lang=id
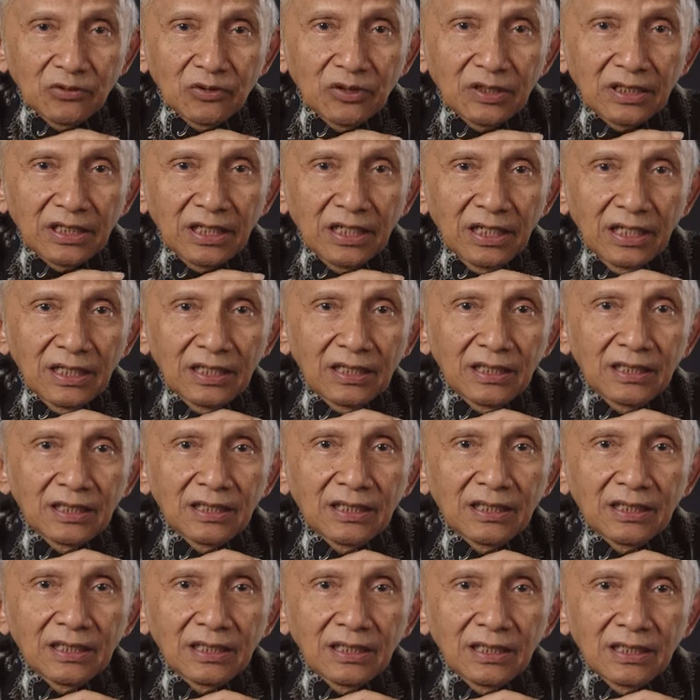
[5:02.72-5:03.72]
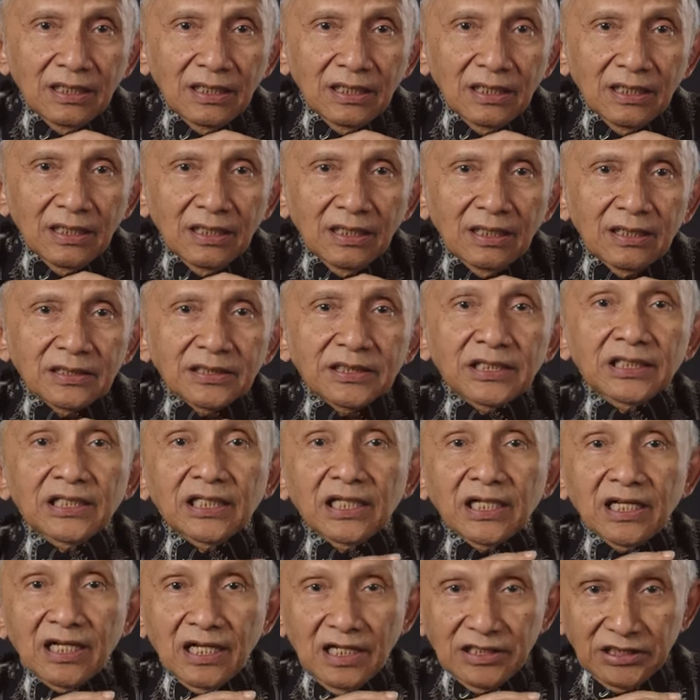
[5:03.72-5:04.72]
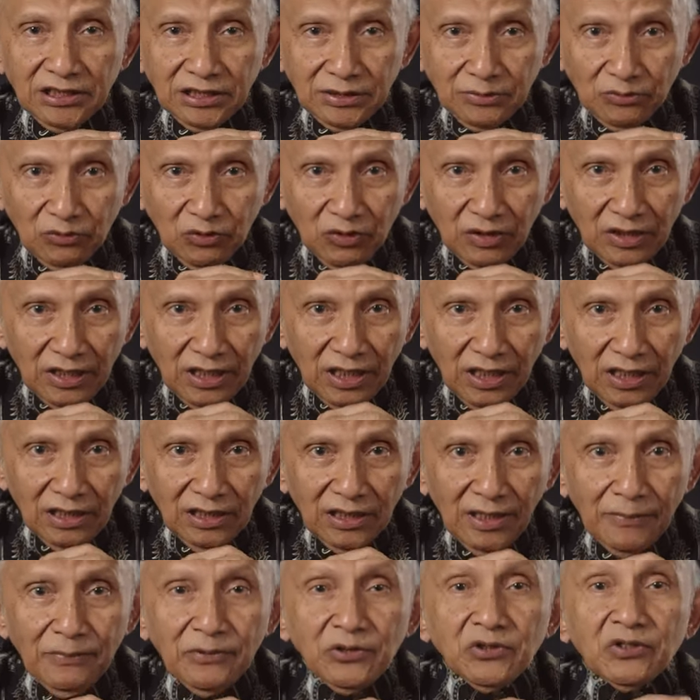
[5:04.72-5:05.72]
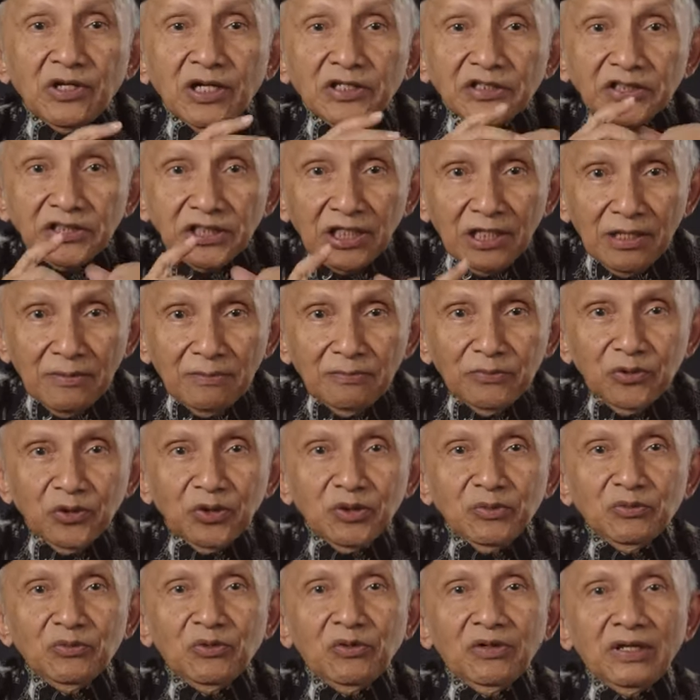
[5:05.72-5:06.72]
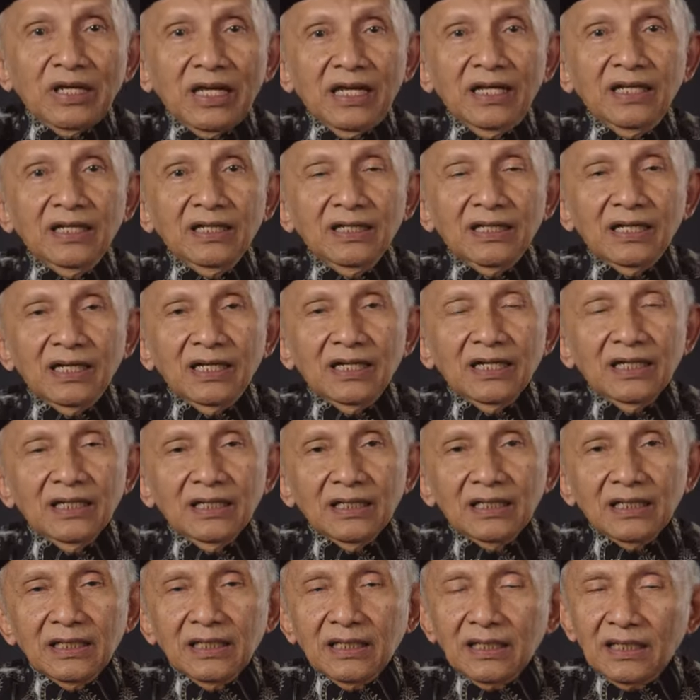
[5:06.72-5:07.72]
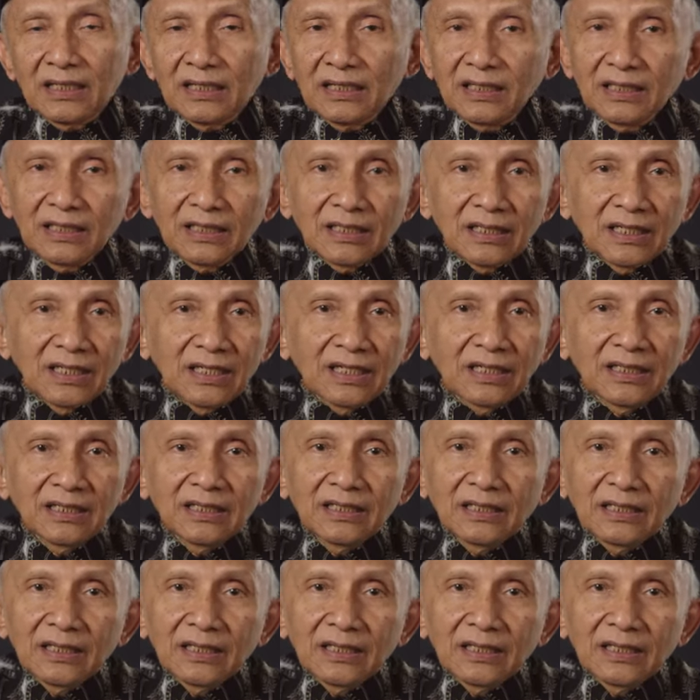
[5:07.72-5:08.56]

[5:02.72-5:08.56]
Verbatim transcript: mungkin, setegas mungkin, tapi juga selembut mungkin ya, karena